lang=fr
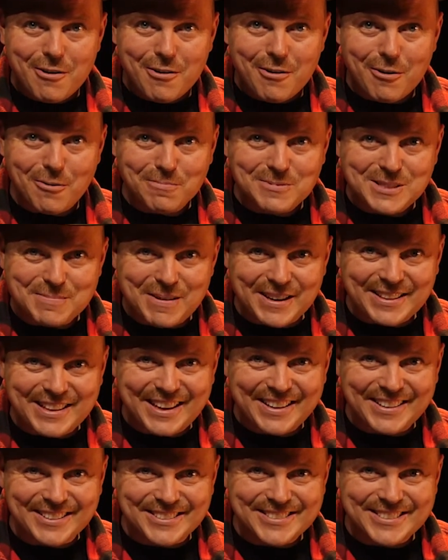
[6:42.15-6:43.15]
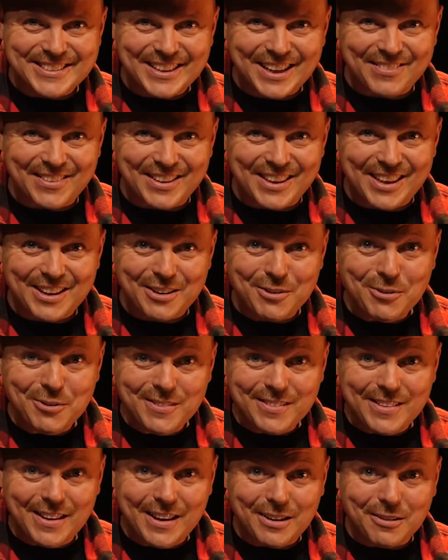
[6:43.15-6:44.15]
Au petit matin, quand il s'est réveillé,
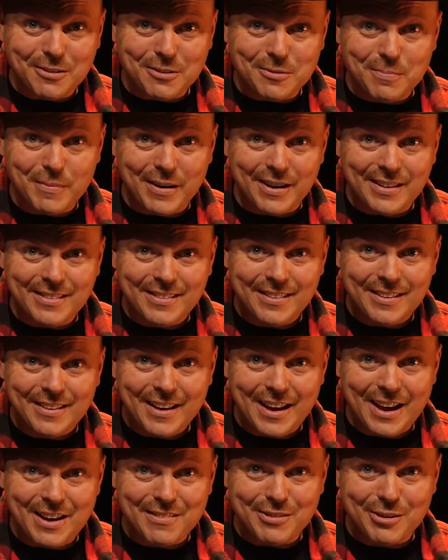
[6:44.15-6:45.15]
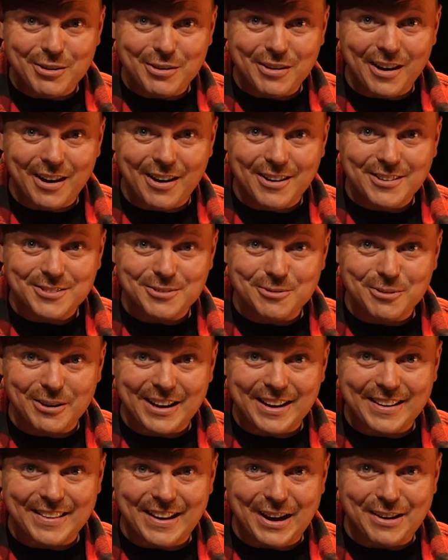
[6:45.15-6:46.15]
Gunther Grunman avait un grand
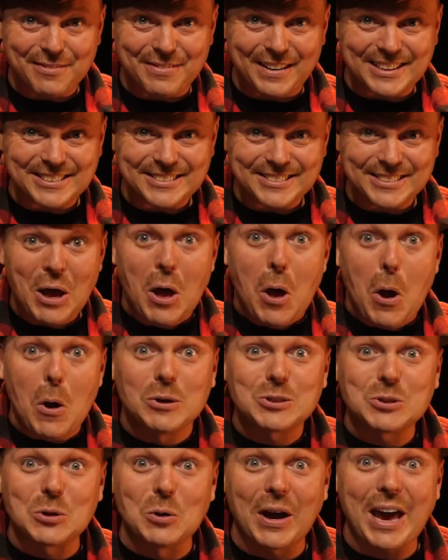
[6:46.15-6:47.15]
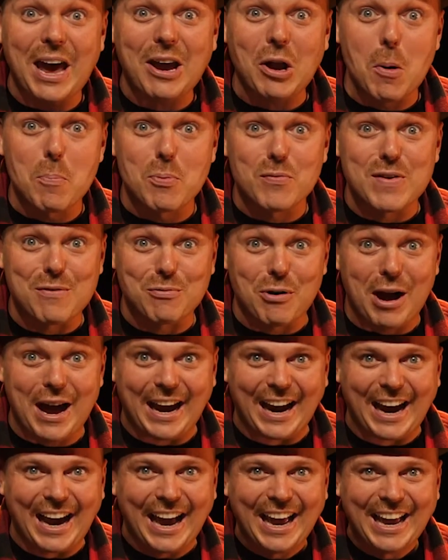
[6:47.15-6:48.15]
sourire dans la face. Un sourire qu'on pouvait
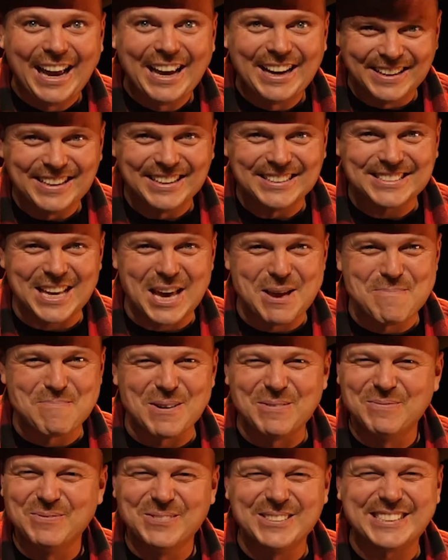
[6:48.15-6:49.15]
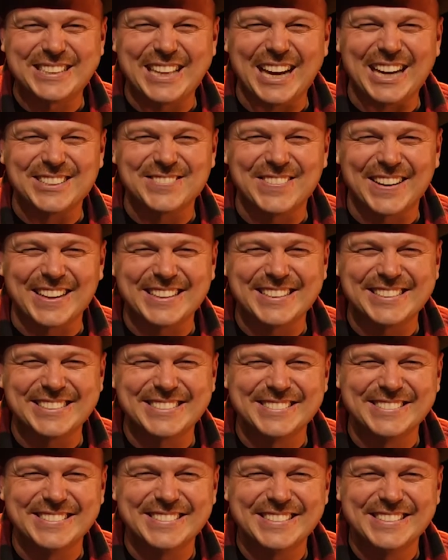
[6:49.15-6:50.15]
voir! Parce qu'il n'y avait pas de moustache
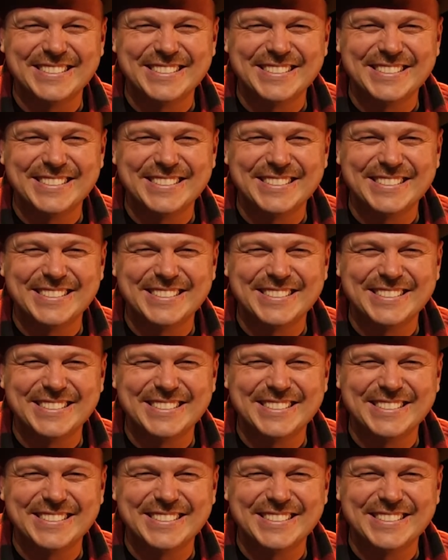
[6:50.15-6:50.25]
par-dessus.